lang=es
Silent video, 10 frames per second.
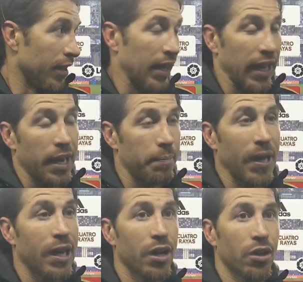de crear
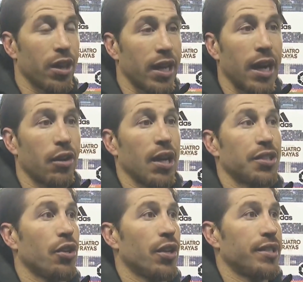peligros, de crear
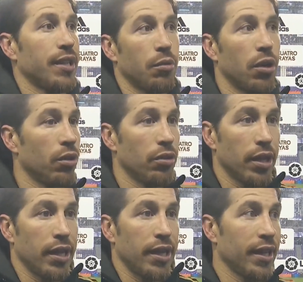ocasiones y bueno,
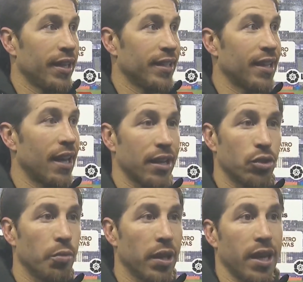eh, ese es el
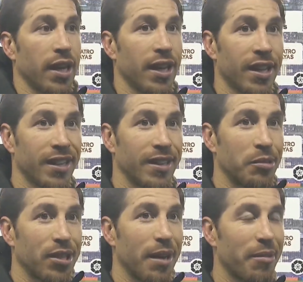resumen de que
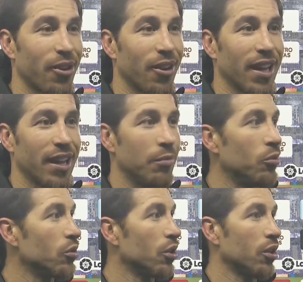estamos en la mejor liga
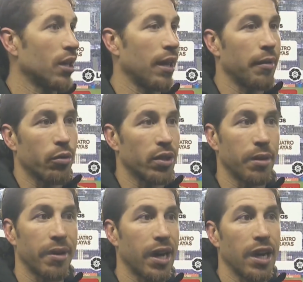del mundo, cada vez
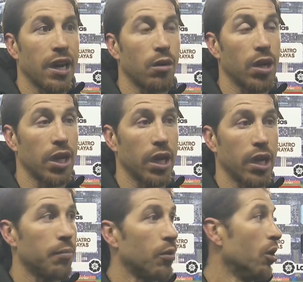cuesta más ganar a cualquier
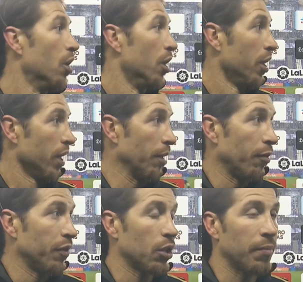equipo y
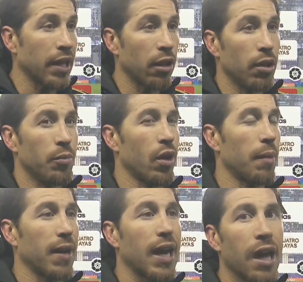hemos visto a un Valladolid muy
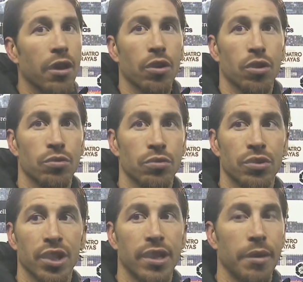replegado con
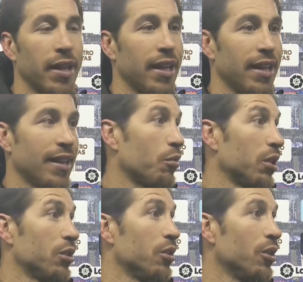un sistema de,
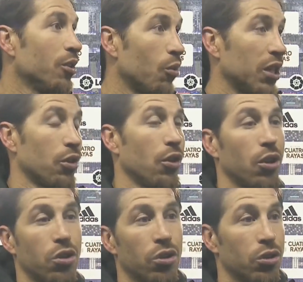
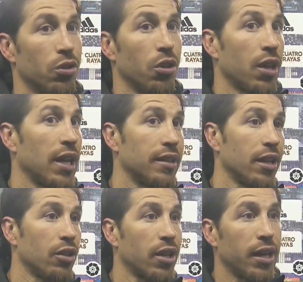4-2 con, dos
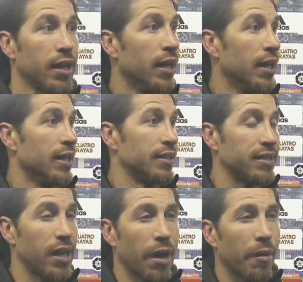delanteros que
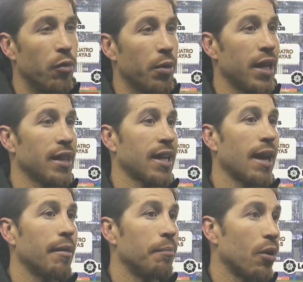se cerraban muy bien,
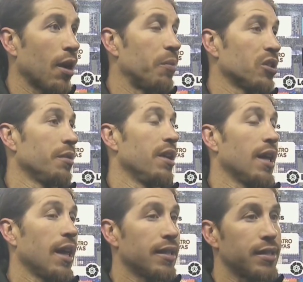dejaban pocas
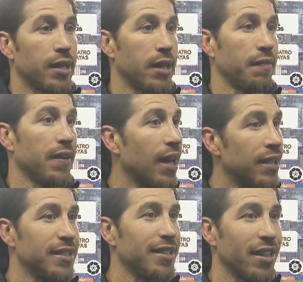posibilidades y al
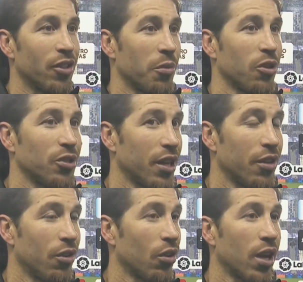final insistiendo hemos
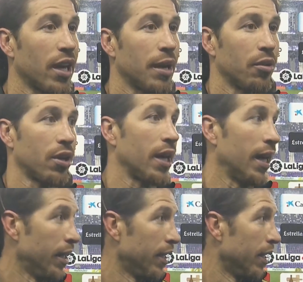conseguido lo que queríamos, que
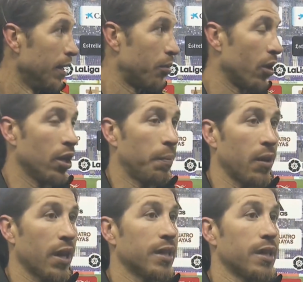era
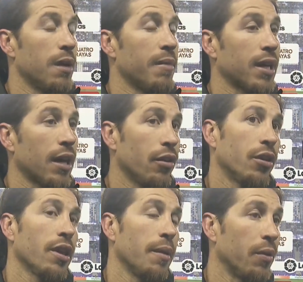ponernos por delante en el
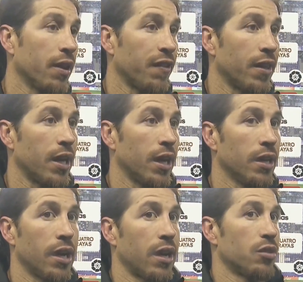marcador y después defender
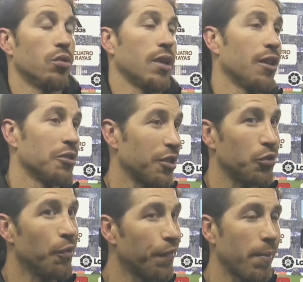eh, el, resultado.
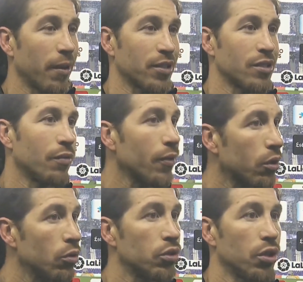Se sufre, pero se
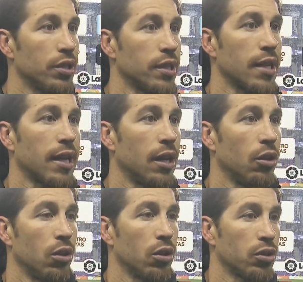sufre juntos y se
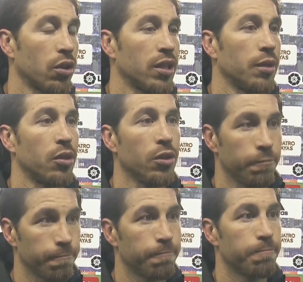sacan los objetivos. ¿no?